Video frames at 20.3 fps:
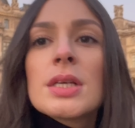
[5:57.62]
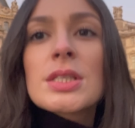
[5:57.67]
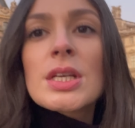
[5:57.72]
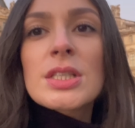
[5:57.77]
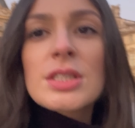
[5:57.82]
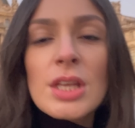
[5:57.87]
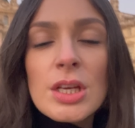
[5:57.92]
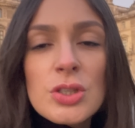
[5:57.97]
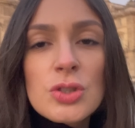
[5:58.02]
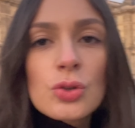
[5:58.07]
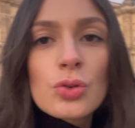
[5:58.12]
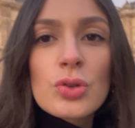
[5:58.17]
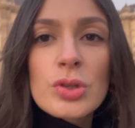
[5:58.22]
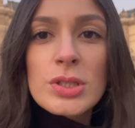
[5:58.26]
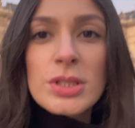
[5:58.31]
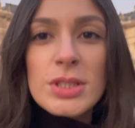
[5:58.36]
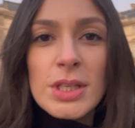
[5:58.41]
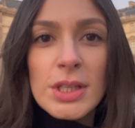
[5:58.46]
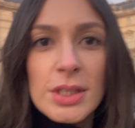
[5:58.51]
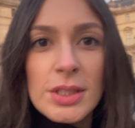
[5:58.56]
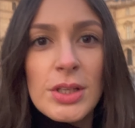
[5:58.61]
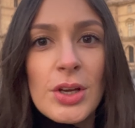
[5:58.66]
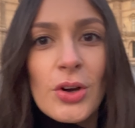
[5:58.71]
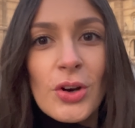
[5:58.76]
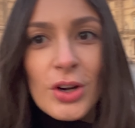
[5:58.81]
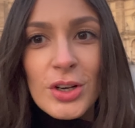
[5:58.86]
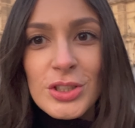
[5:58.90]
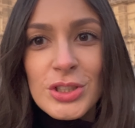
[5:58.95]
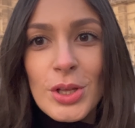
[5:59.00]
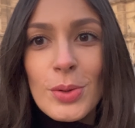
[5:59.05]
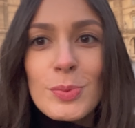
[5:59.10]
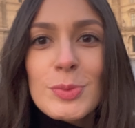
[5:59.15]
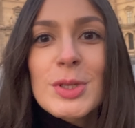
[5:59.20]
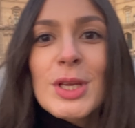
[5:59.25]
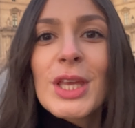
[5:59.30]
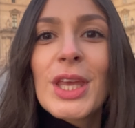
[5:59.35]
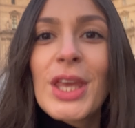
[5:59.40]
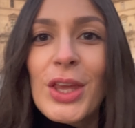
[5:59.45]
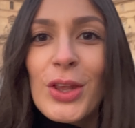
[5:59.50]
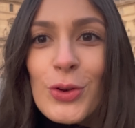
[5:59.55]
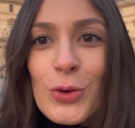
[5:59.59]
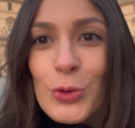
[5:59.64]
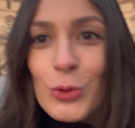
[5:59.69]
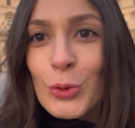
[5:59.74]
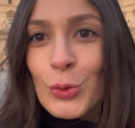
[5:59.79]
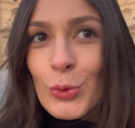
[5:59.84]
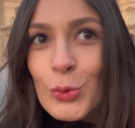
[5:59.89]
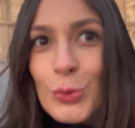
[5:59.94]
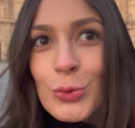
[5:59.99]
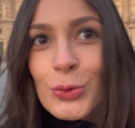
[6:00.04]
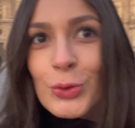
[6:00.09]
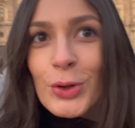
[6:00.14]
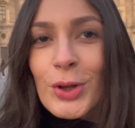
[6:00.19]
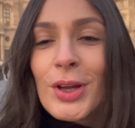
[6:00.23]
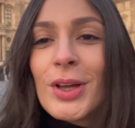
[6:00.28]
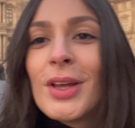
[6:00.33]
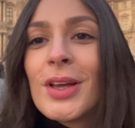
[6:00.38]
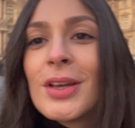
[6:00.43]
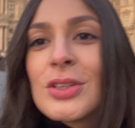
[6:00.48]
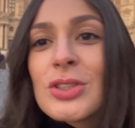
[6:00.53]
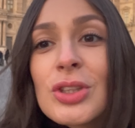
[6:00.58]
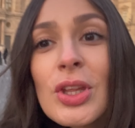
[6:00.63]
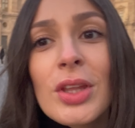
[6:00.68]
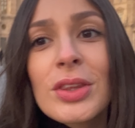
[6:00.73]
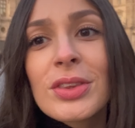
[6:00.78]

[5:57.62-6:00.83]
Já está a escurecer e agora estamos aqui no Louvre. Isto é